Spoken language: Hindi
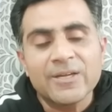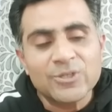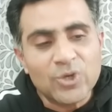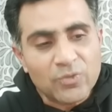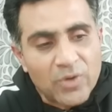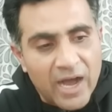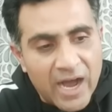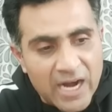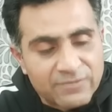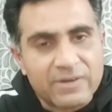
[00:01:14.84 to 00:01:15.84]
जो
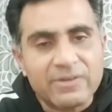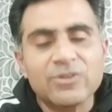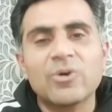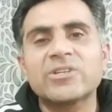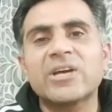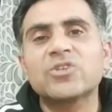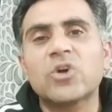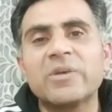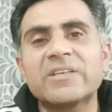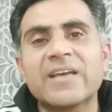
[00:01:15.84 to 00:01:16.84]
8 फरवरी
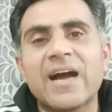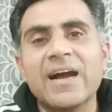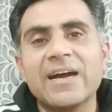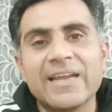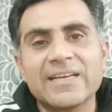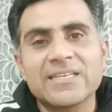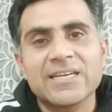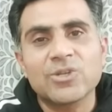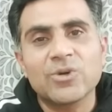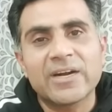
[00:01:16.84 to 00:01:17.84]
2024 का
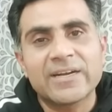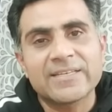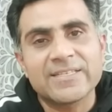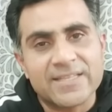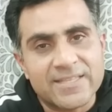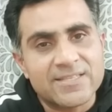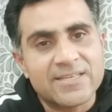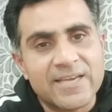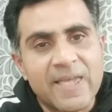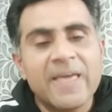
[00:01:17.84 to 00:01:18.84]
इलेक्शन तो लड़ना चाहते
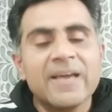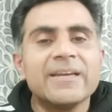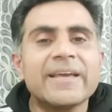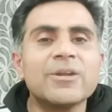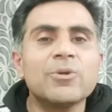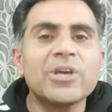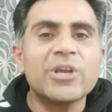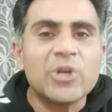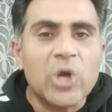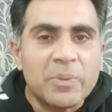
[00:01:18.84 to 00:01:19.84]
थे लेकिन उनके
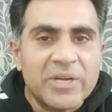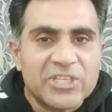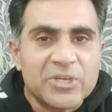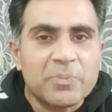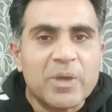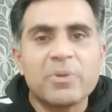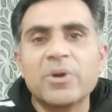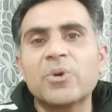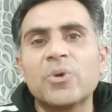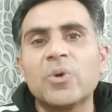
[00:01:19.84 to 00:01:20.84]
नॉमिनेशन
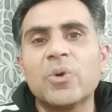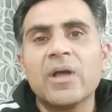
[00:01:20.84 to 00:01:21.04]
पेपर को